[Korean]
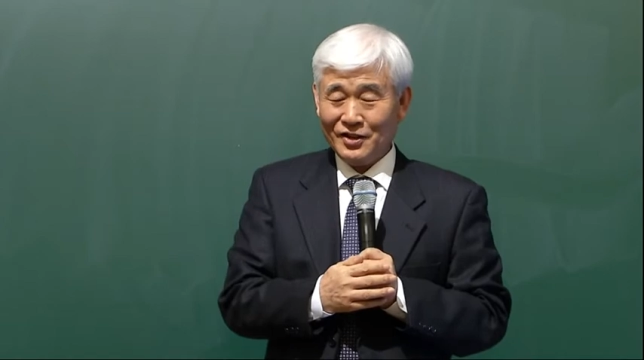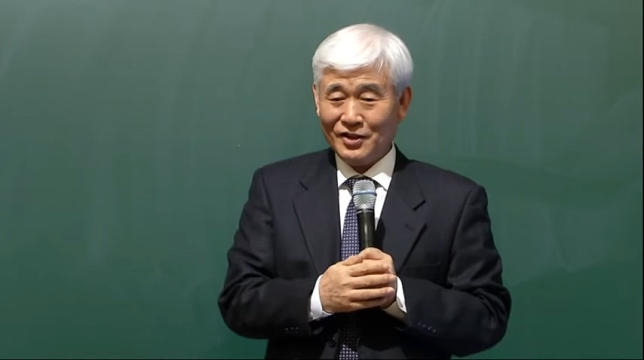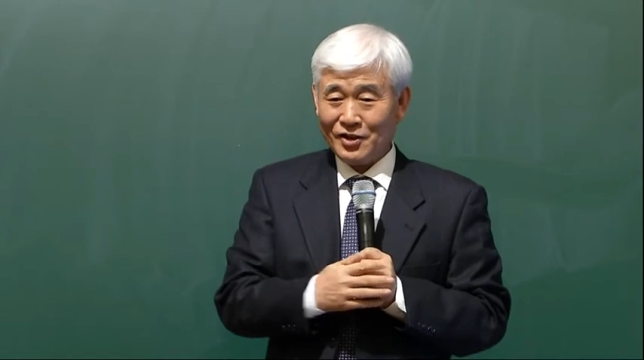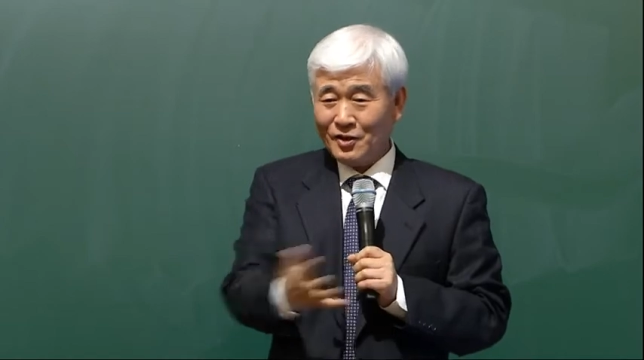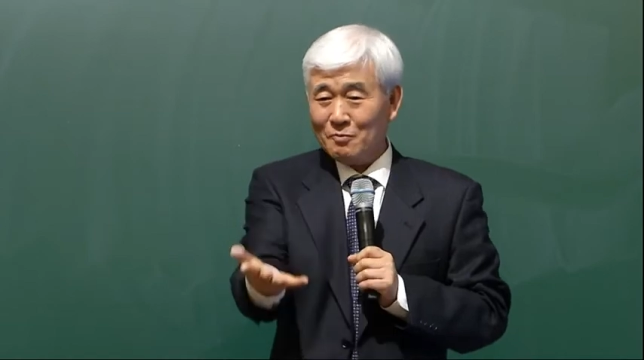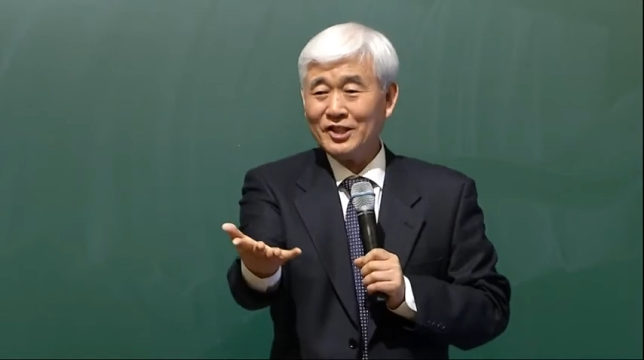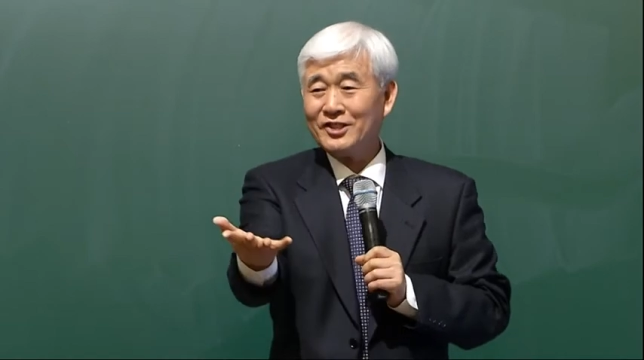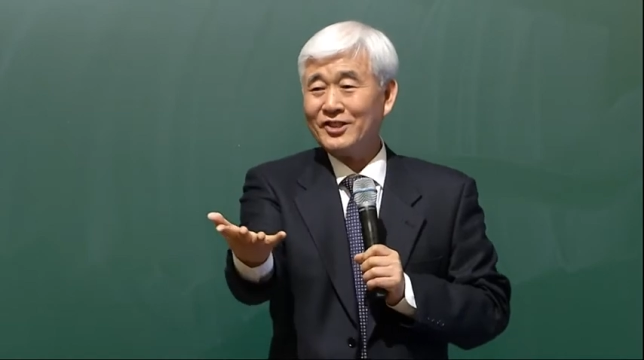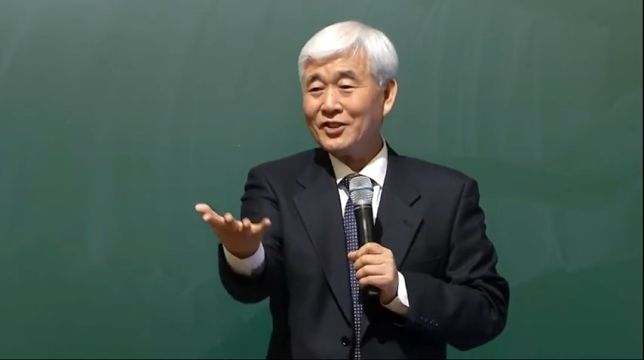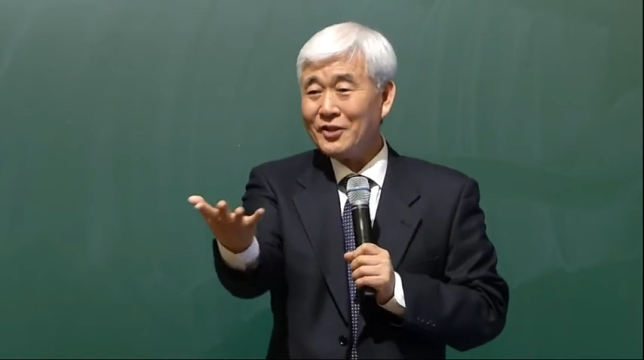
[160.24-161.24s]
건물이
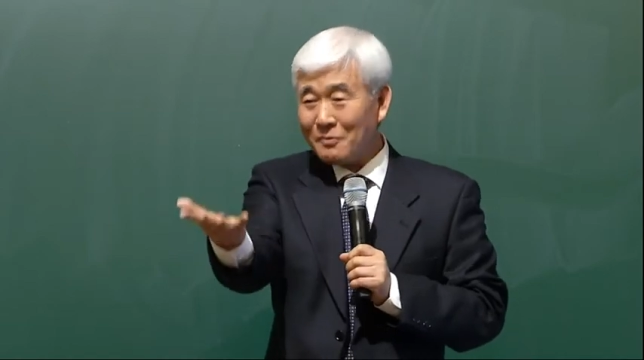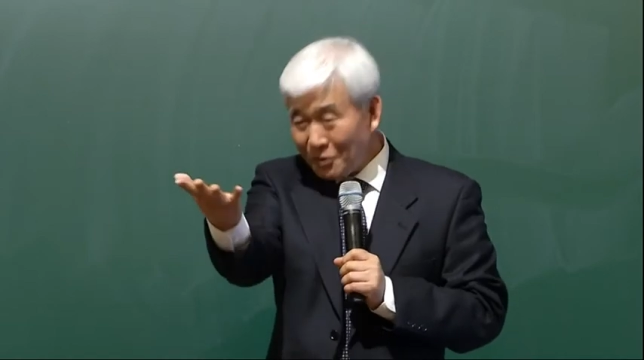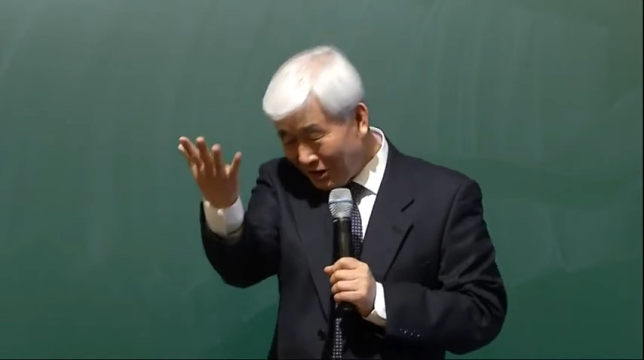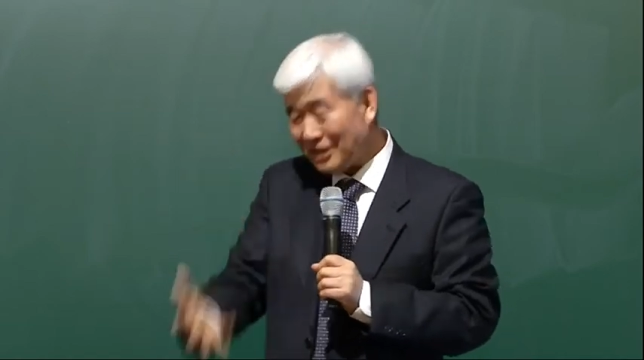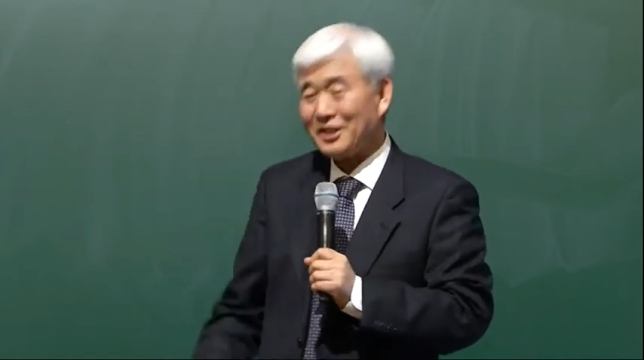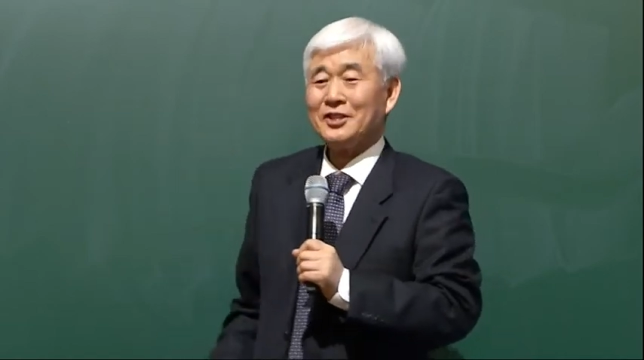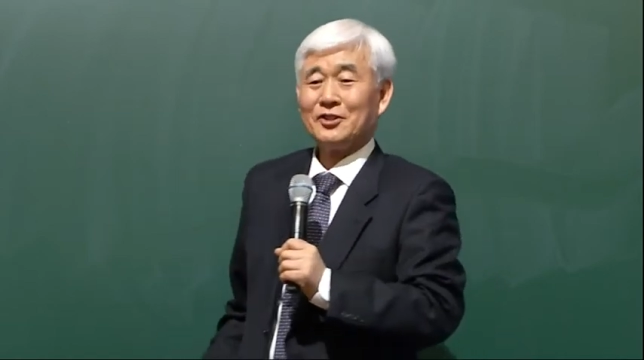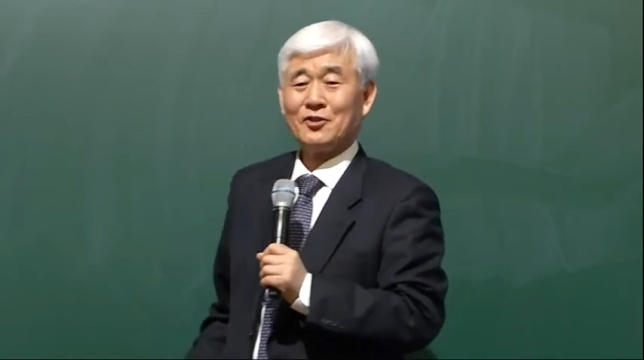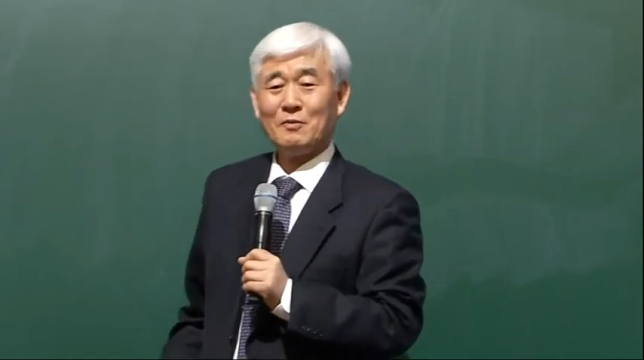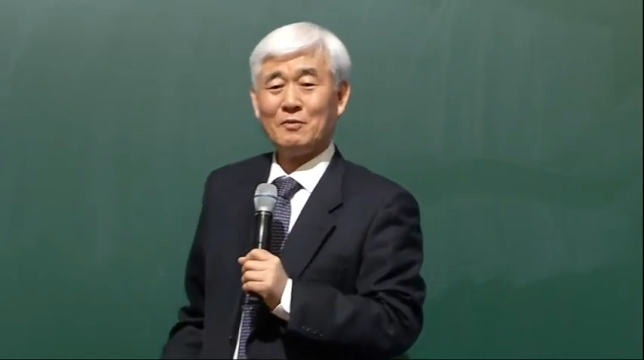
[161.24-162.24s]
건물이
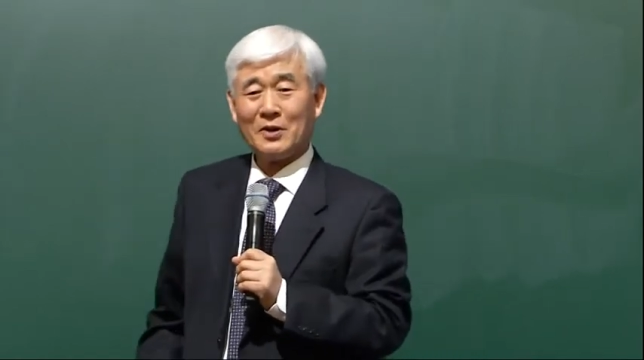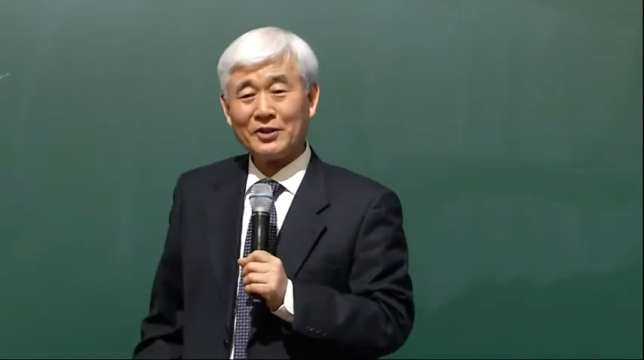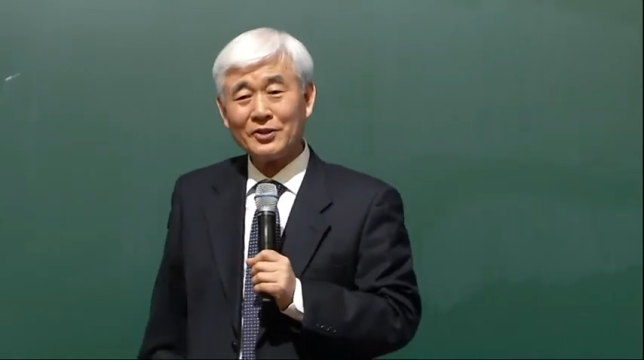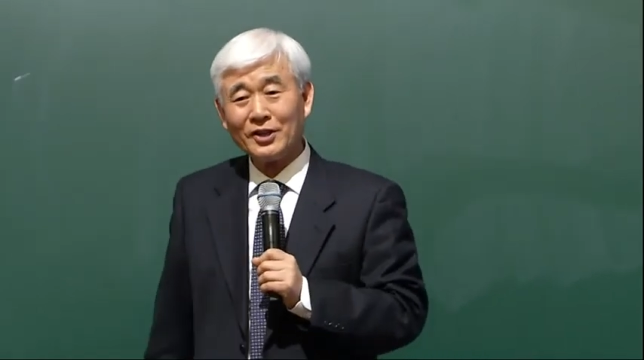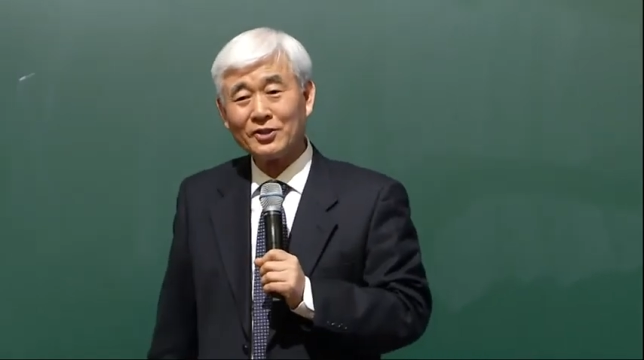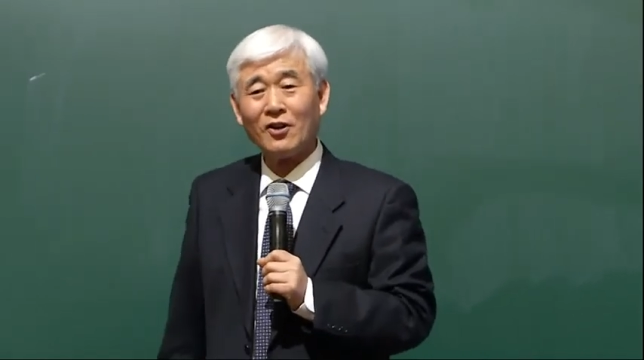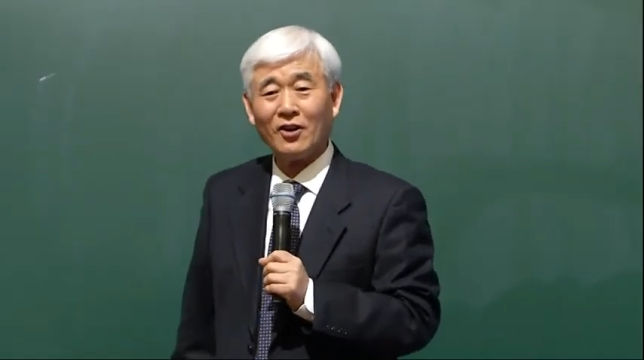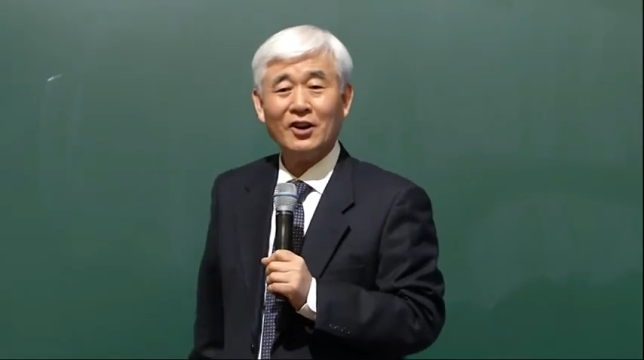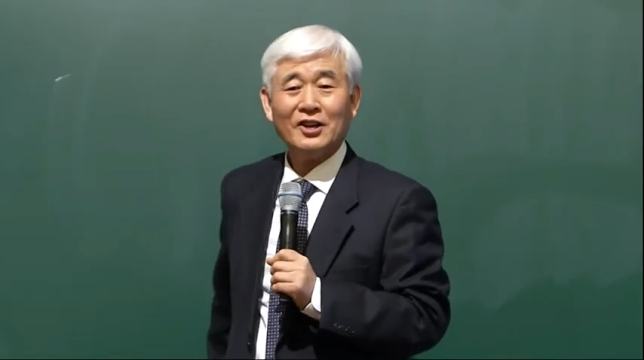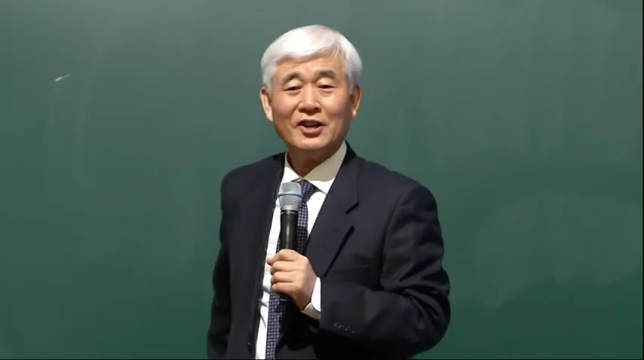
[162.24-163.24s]
생산성을
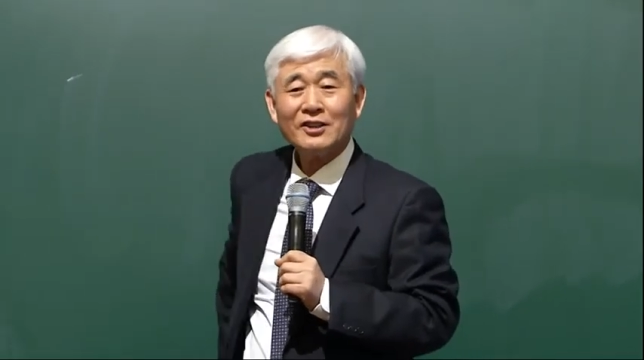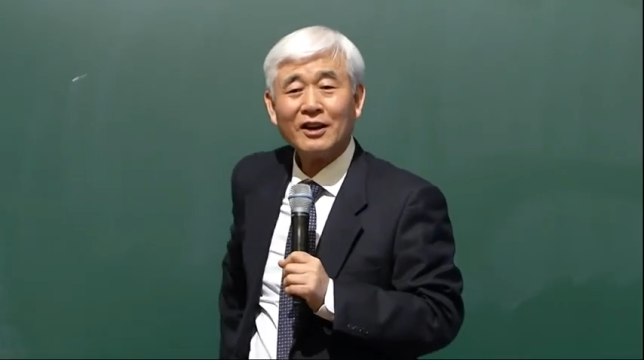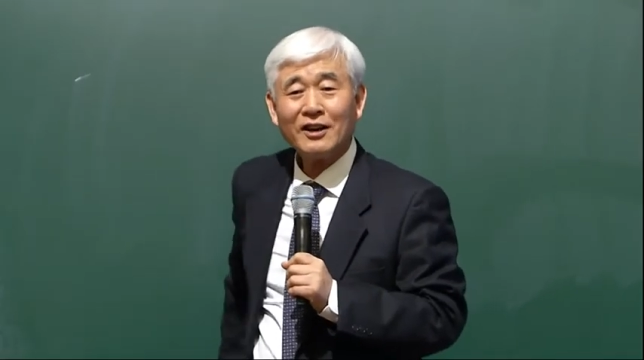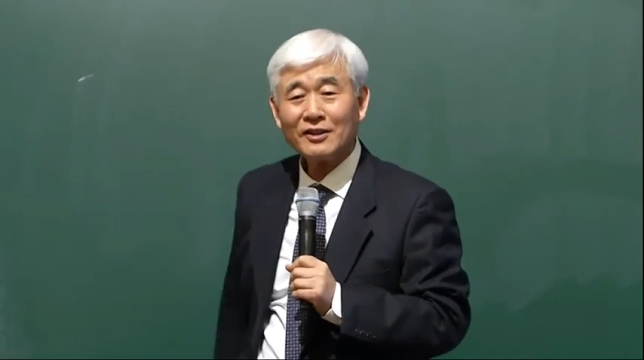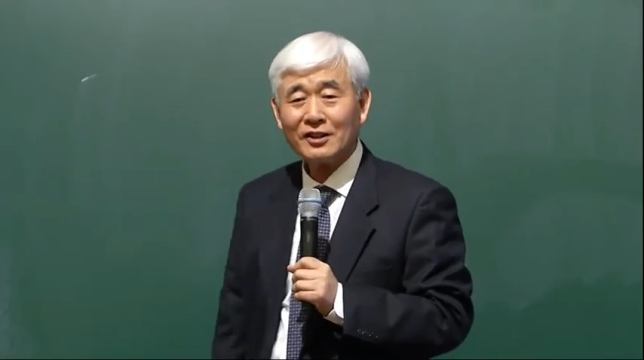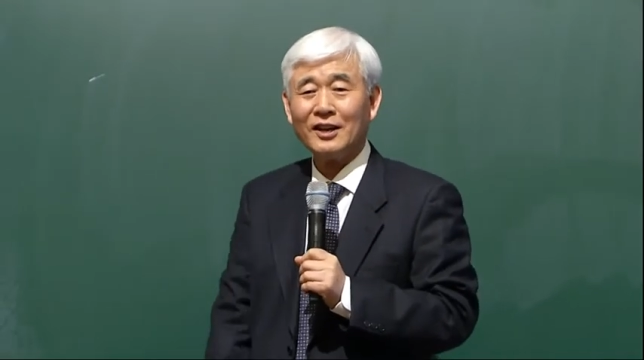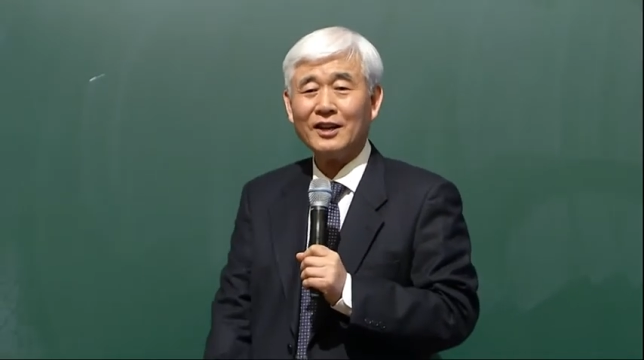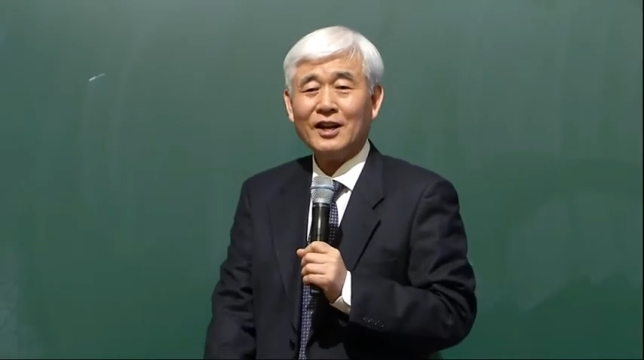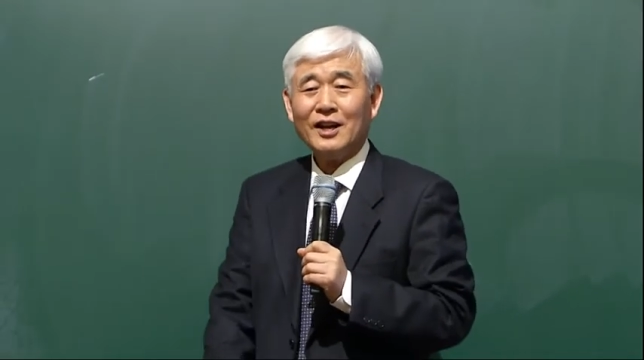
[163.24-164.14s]
발휘해서 나한테